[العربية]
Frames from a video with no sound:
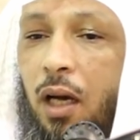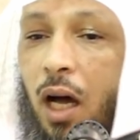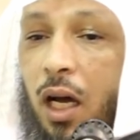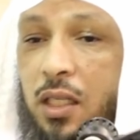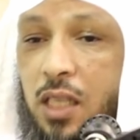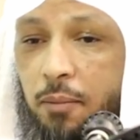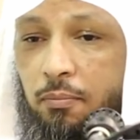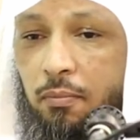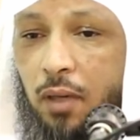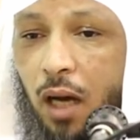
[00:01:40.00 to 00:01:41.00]

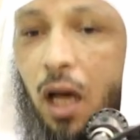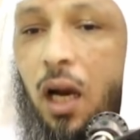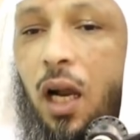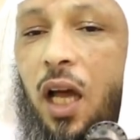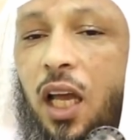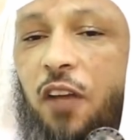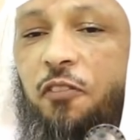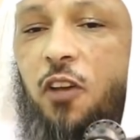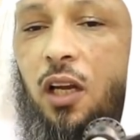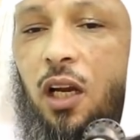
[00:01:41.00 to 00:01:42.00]
أقسم ألا
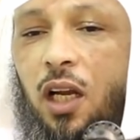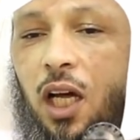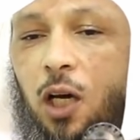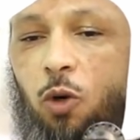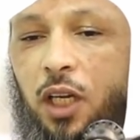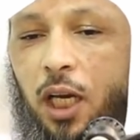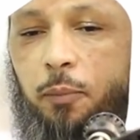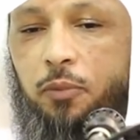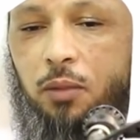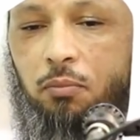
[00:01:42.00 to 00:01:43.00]
يغفر الله
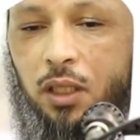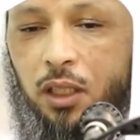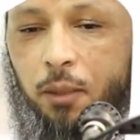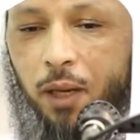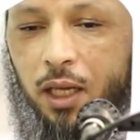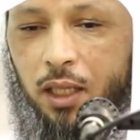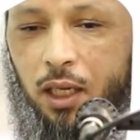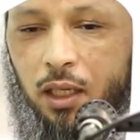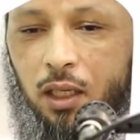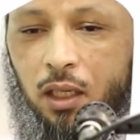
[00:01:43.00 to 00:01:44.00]
لعبد من
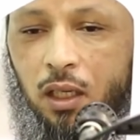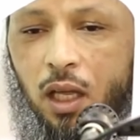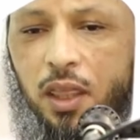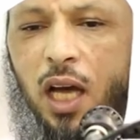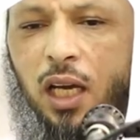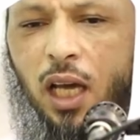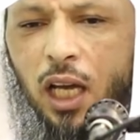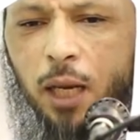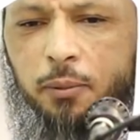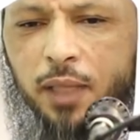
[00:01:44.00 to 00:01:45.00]
عباده ذاك
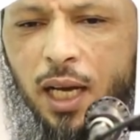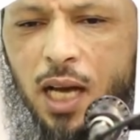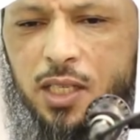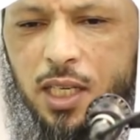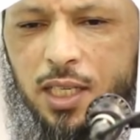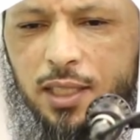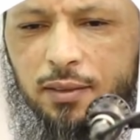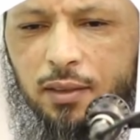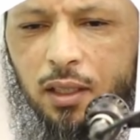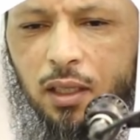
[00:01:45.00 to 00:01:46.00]
العبد عاصي
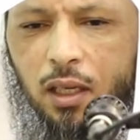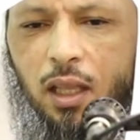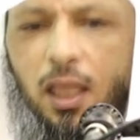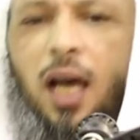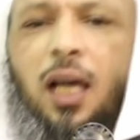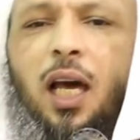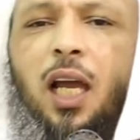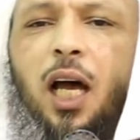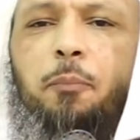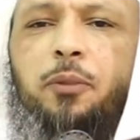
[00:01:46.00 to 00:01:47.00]
ذاك
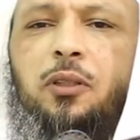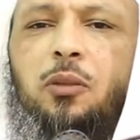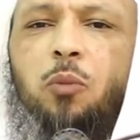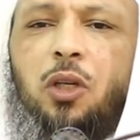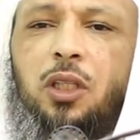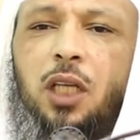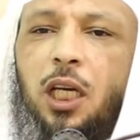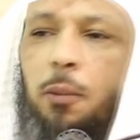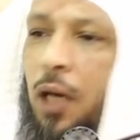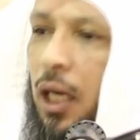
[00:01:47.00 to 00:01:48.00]
العبد
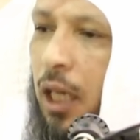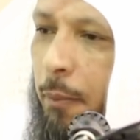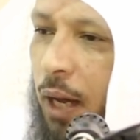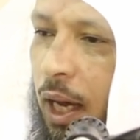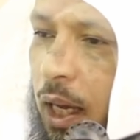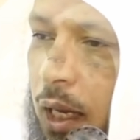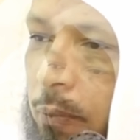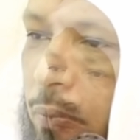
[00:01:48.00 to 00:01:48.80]
مرتكب للكبائر